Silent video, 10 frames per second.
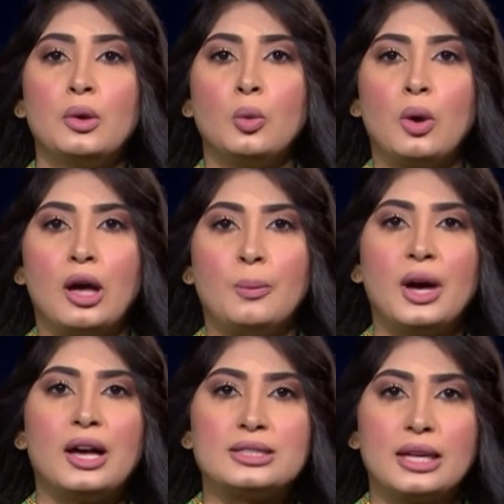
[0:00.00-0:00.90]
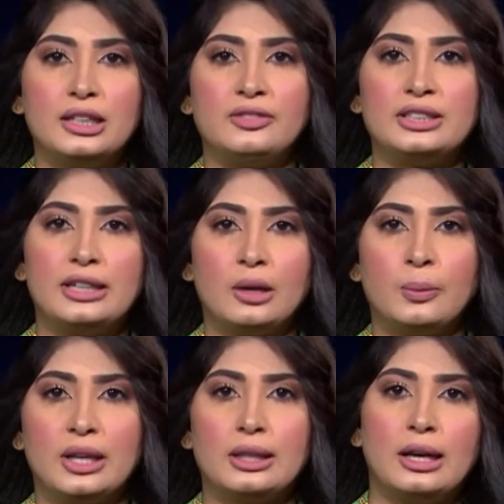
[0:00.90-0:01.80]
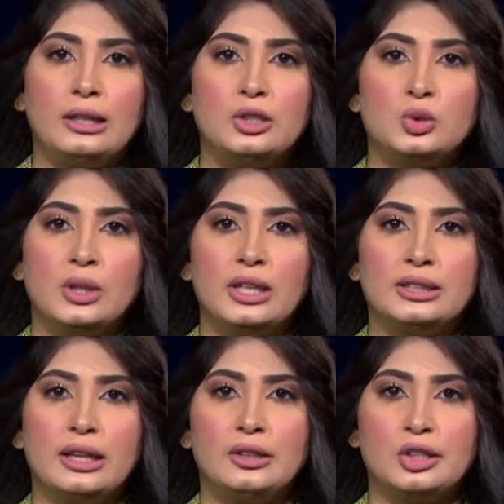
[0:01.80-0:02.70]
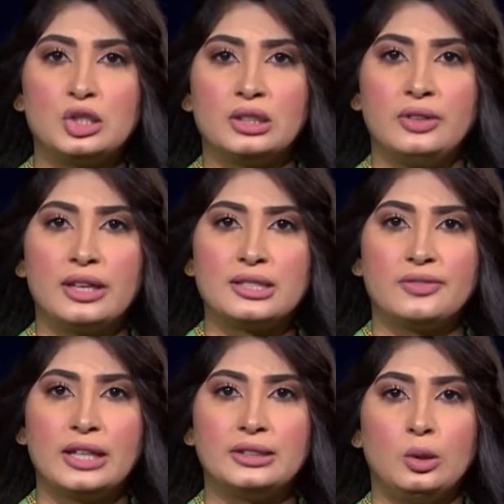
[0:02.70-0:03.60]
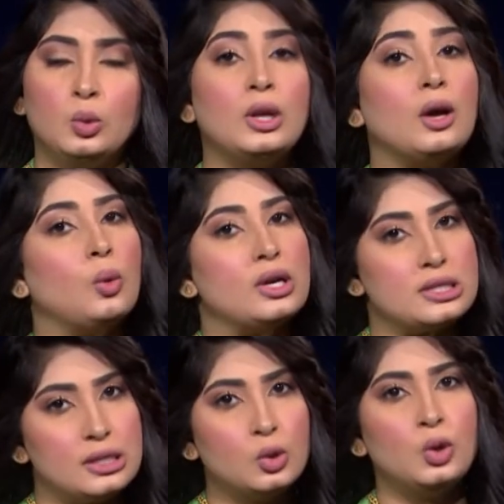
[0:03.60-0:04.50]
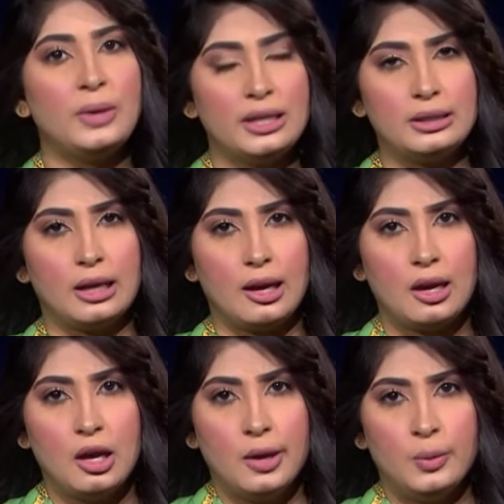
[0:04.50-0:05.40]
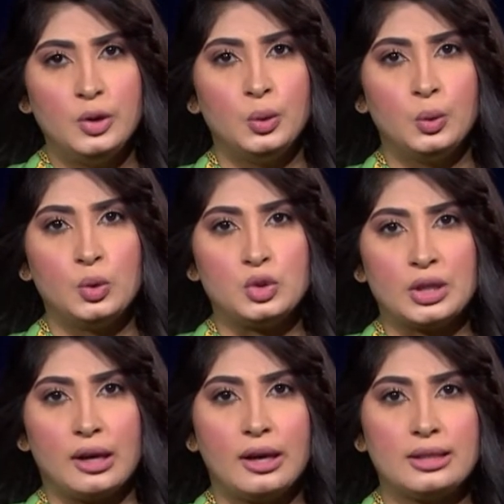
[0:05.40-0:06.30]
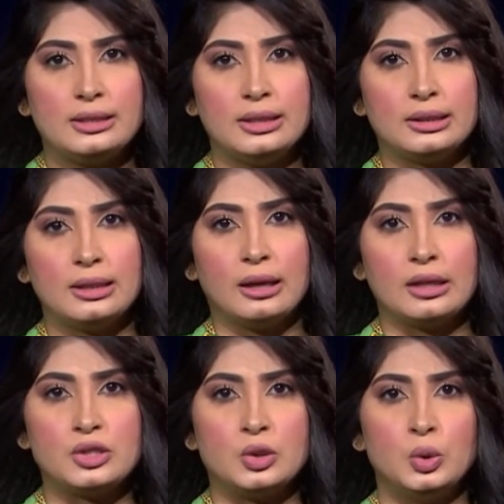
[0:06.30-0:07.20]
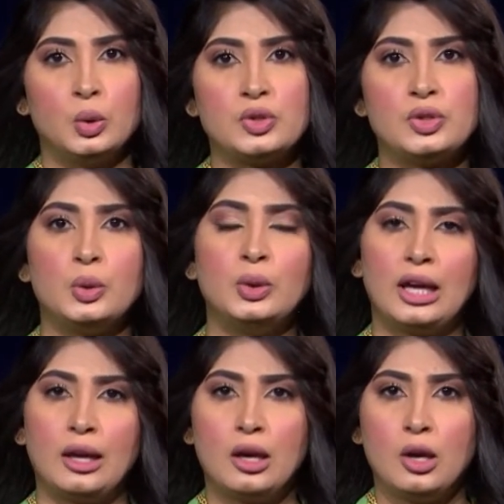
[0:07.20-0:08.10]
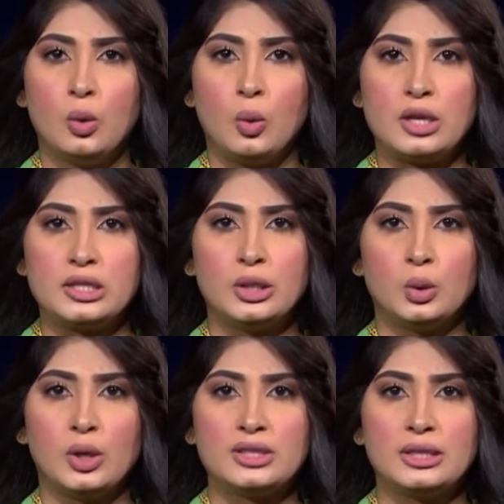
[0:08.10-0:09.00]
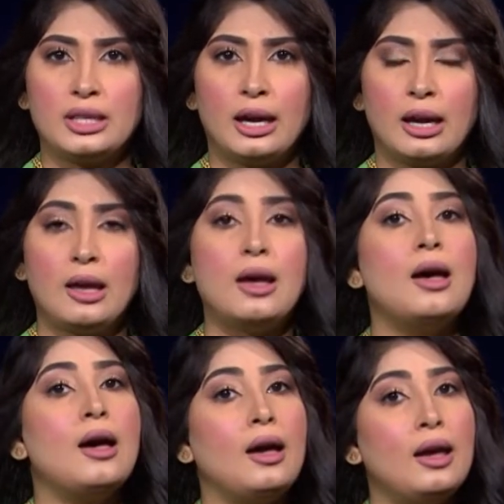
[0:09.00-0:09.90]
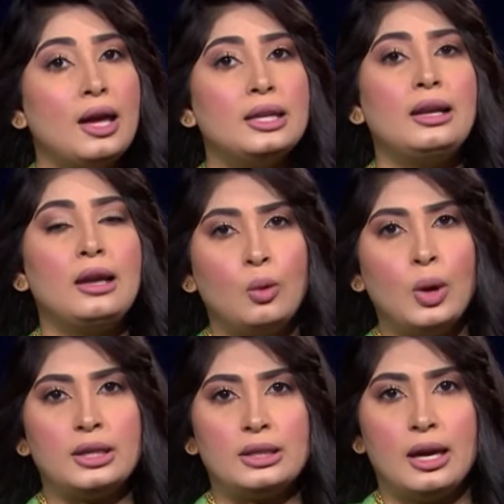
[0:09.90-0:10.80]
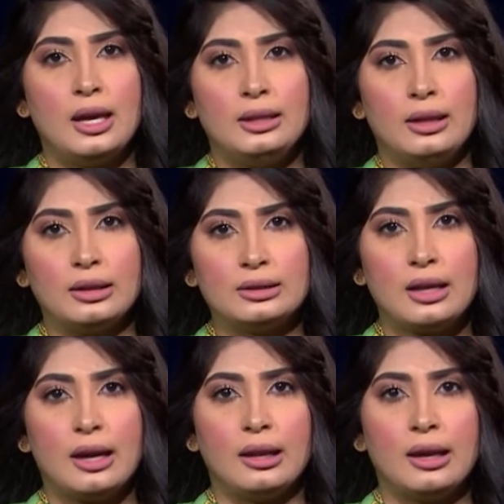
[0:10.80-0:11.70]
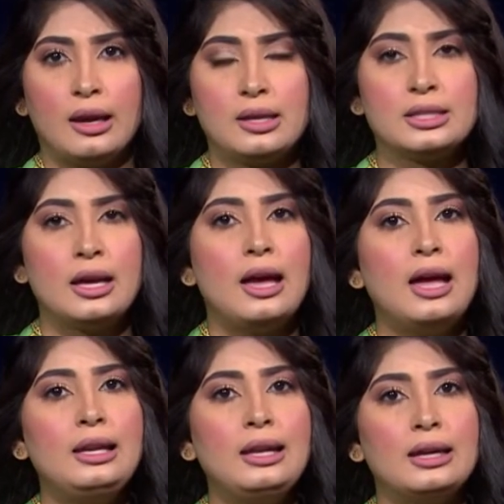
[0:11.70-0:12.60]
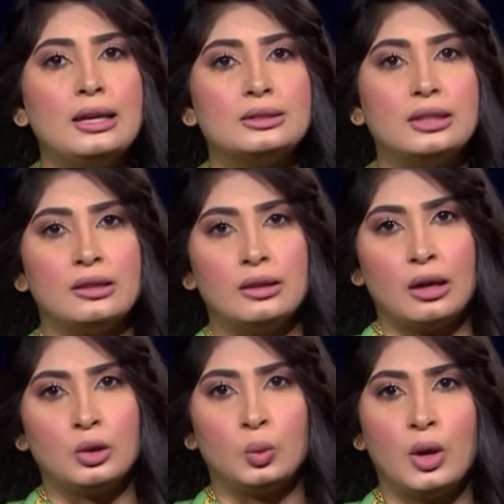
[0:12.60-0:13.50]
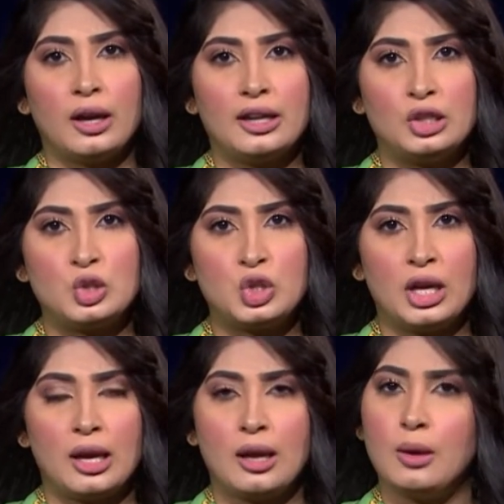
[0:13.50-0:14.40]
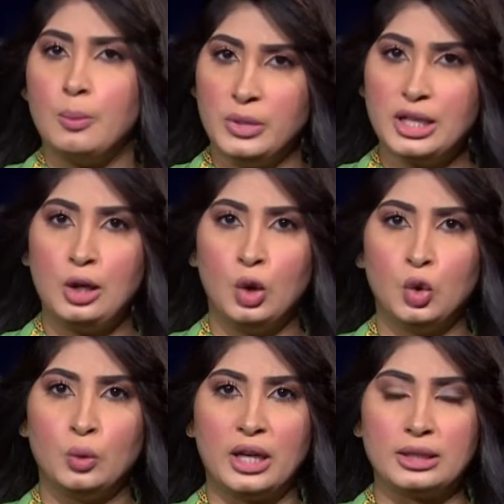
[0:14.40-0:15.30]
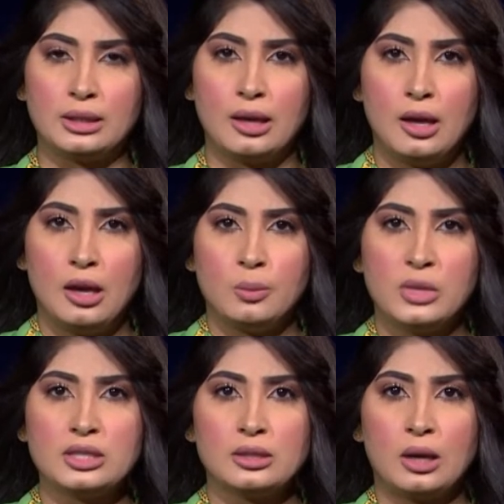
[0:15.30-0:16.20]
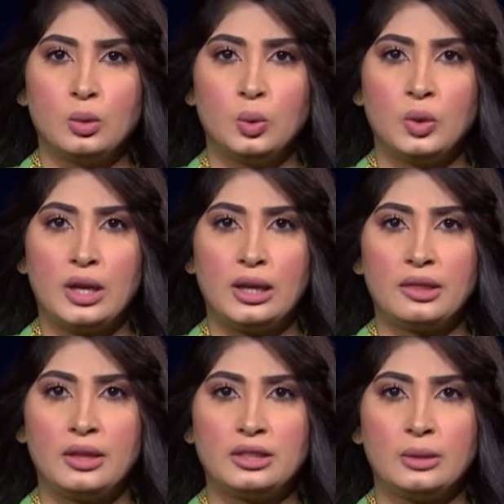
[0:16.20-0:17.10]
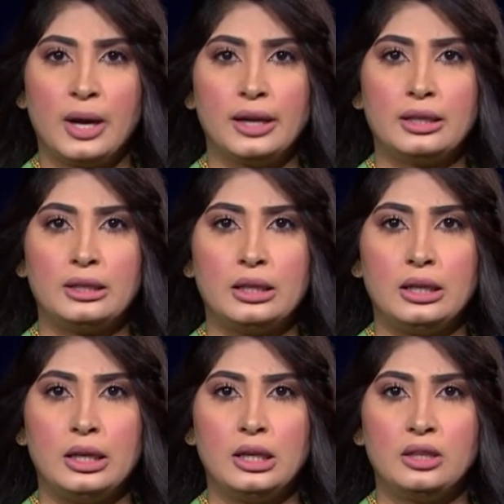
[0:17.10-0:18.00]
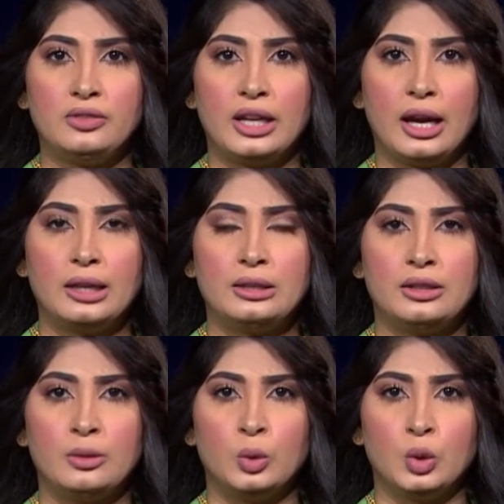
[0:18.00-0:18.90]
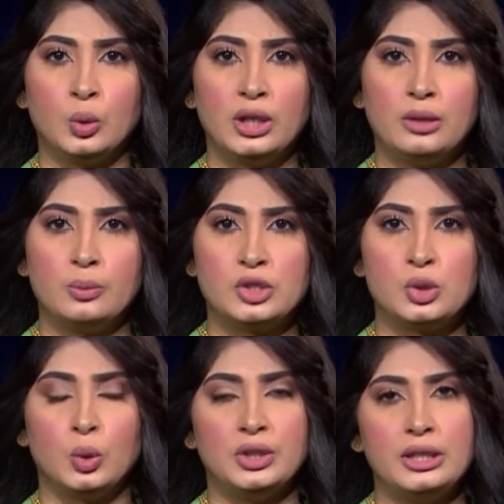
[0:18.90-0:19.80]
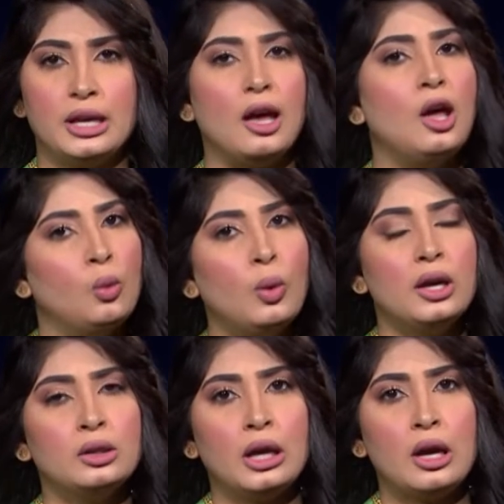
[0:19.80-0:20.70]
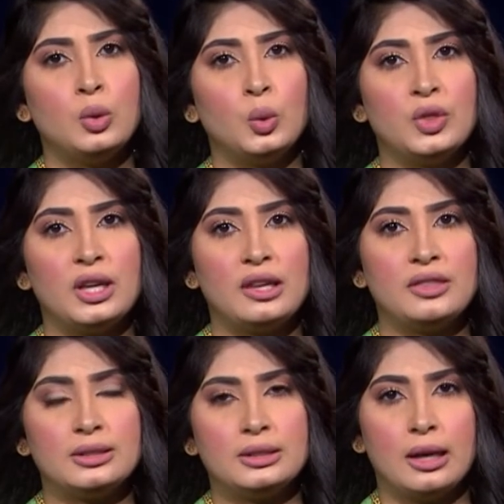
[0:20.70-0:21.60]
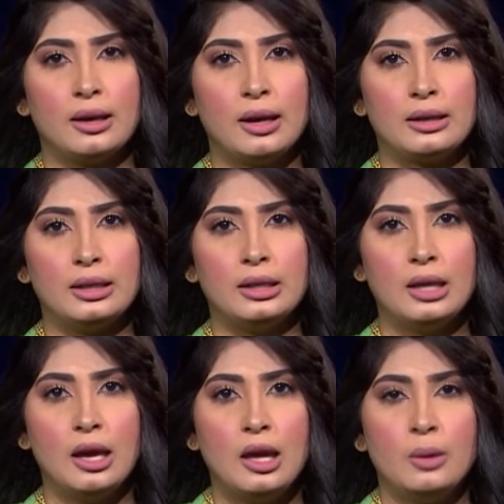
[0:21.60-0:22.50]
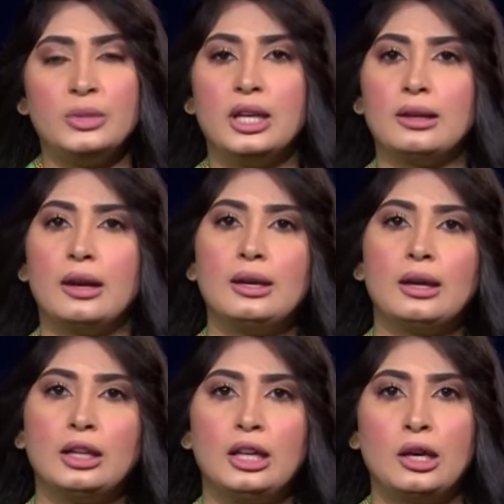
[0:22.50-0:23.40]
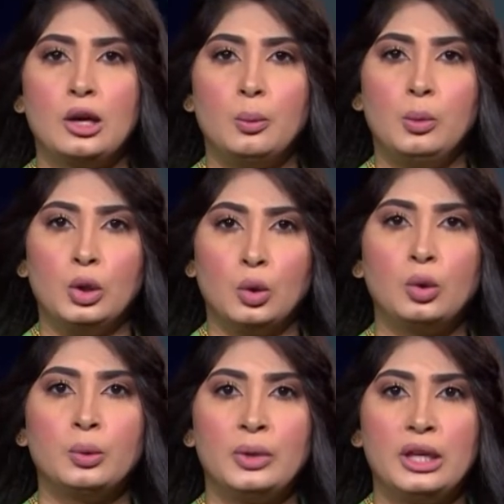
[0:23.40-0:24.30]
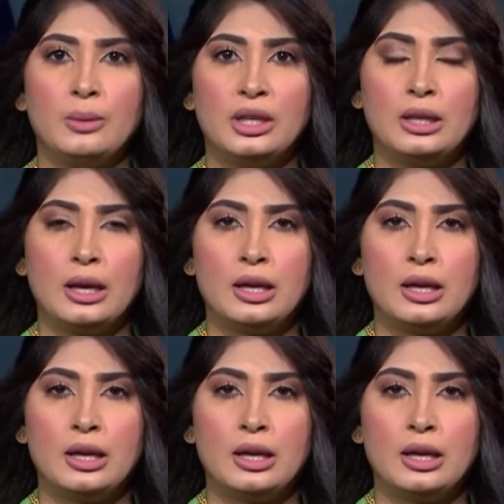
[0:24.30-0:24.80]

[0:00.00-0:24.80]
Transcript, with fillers: ومع صحيفة أخبار الخليج والتي أدرجت في الصفحة الأولى وزير المالية بدء إجراءات إطلاق صندوق السيولة وزير الصناعة آن الأوان للقطاع الخاص ألا ينتظر أطواق النجاة من الحكومات مصرع ثلاثة بحرينيين في حادث مروري بالسعودية وإنقاذ ثلاثة آخرين من الغرق بالغرب من